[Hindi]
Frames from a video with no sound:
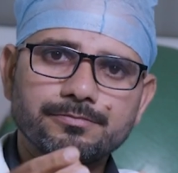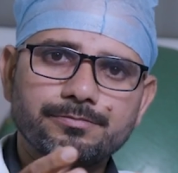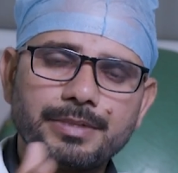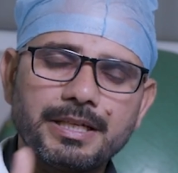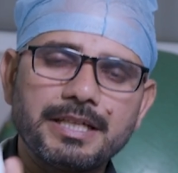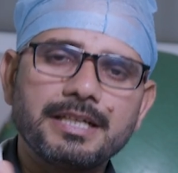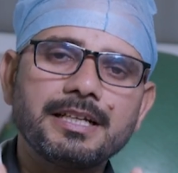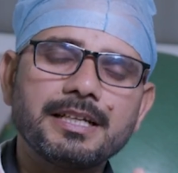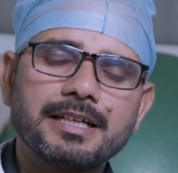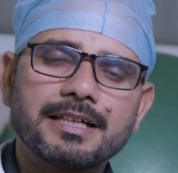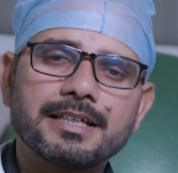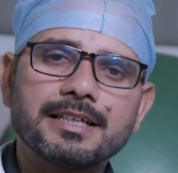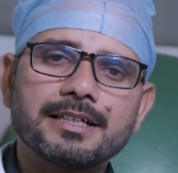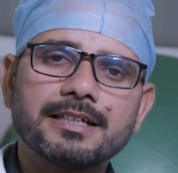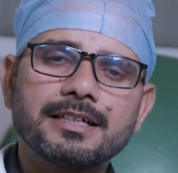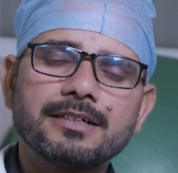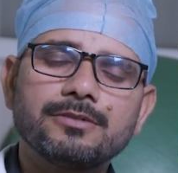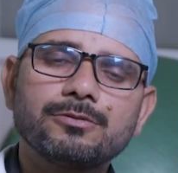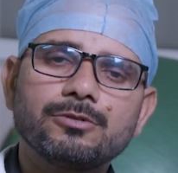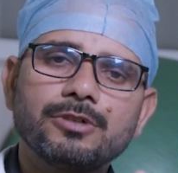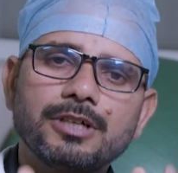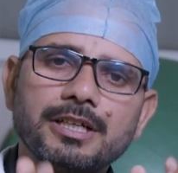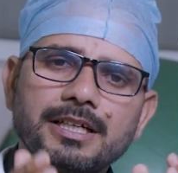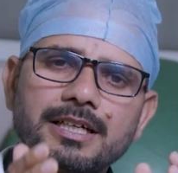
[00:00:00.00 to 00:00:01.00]
पेन लगेगा
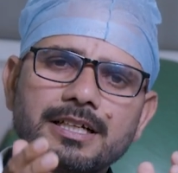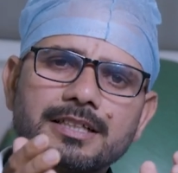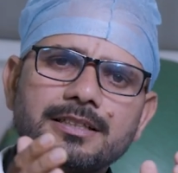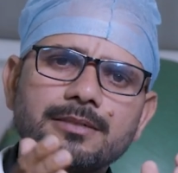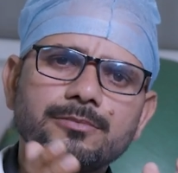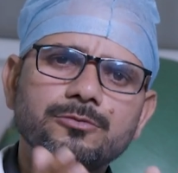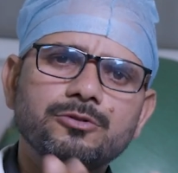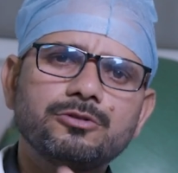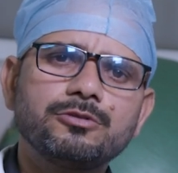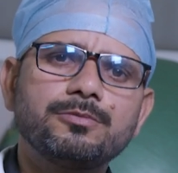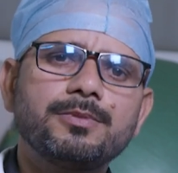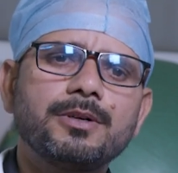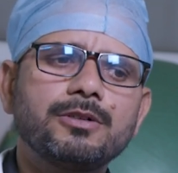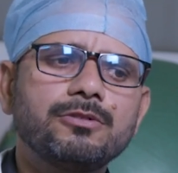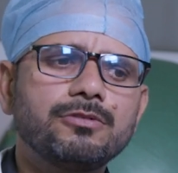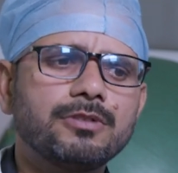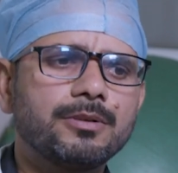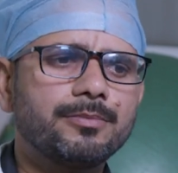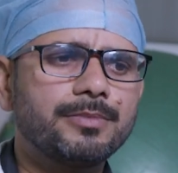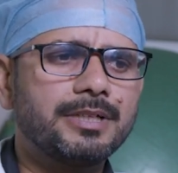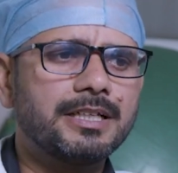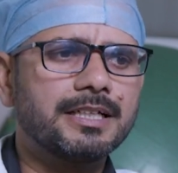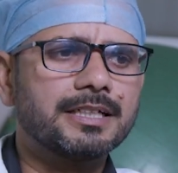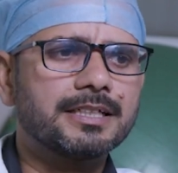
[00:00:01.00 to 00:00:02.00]
वो एकदम हु
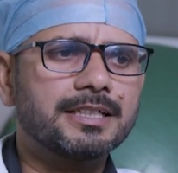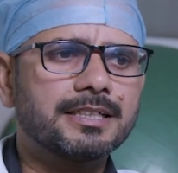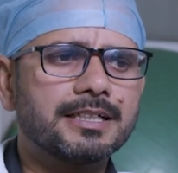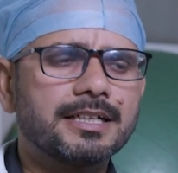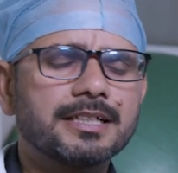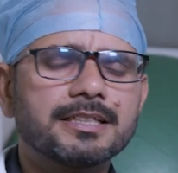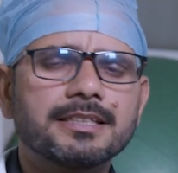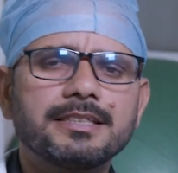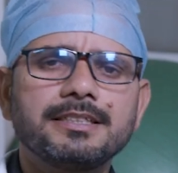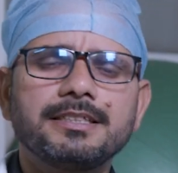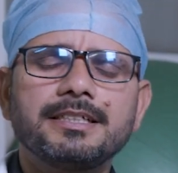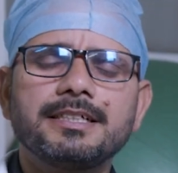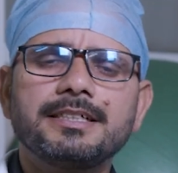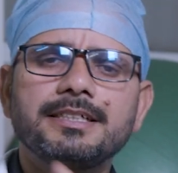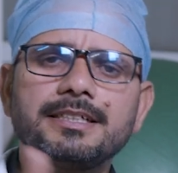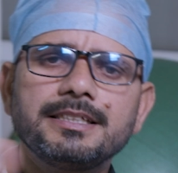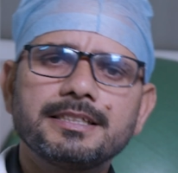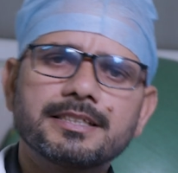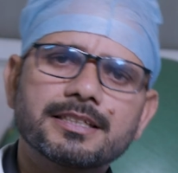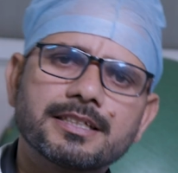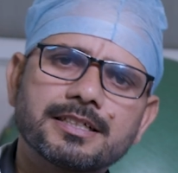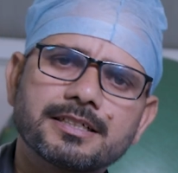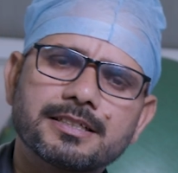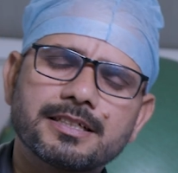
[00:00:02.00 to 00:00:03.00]
हमें लगेगा कि ये
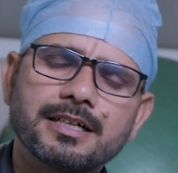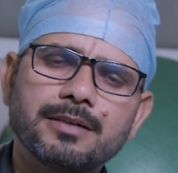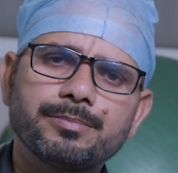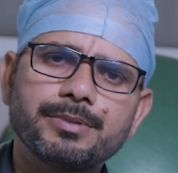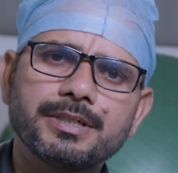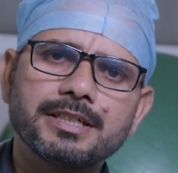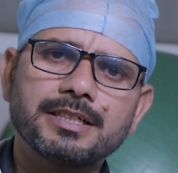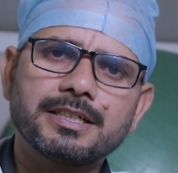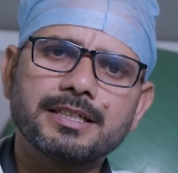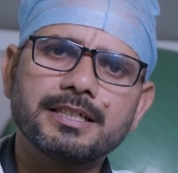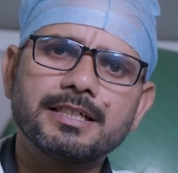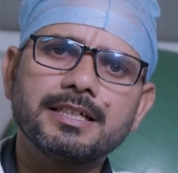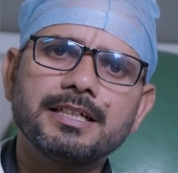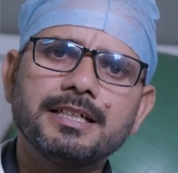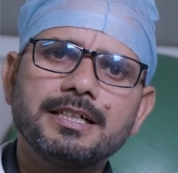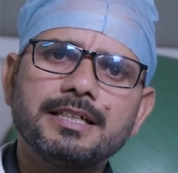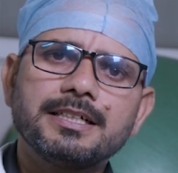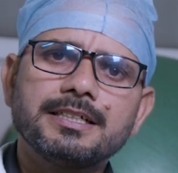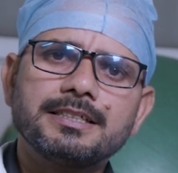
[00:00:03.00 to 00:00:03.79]
डिस्क का पेन है